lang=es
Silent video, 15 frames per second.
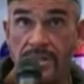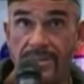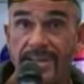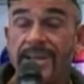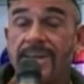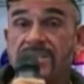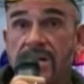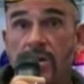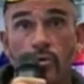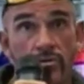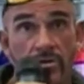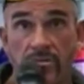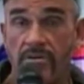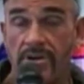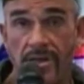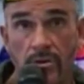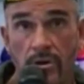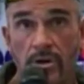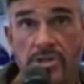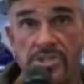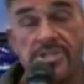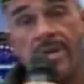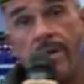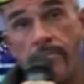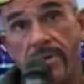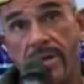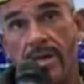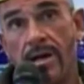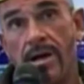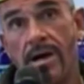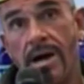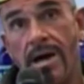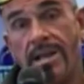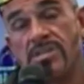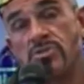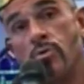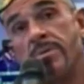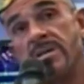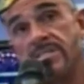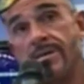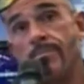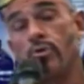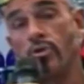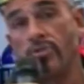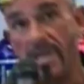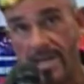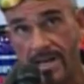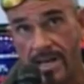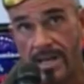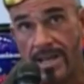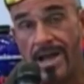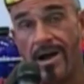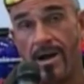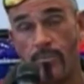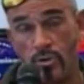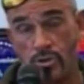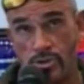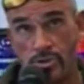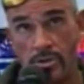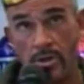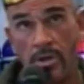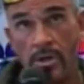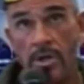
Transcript: tiene que estar condicionado siempre a las tomas de proteína que hagamos.